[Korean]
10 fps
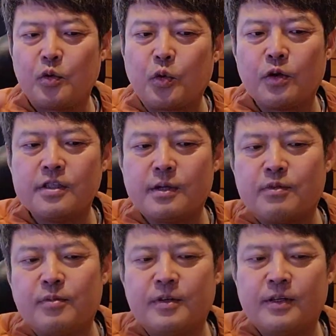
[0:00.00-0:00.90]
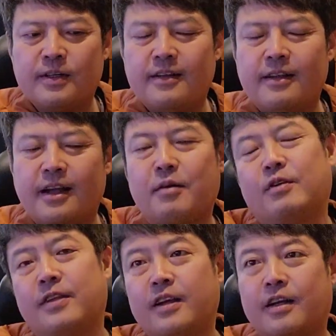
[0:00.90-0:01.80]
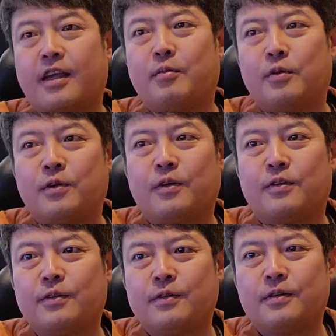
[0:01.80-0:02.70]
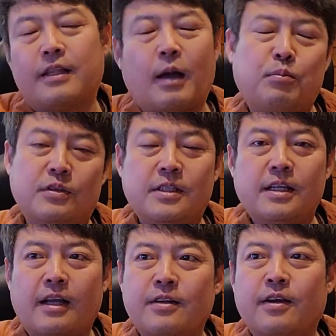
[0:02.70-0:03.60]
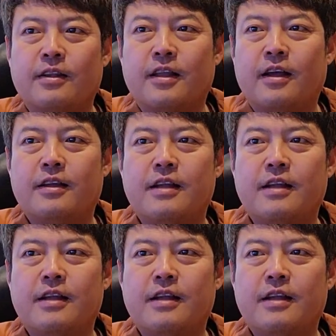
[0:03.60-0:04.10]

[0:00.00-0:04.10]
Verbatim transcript: 이런 제품을 한번 생각해 보는 것도 나쁘지 않을 것 같다.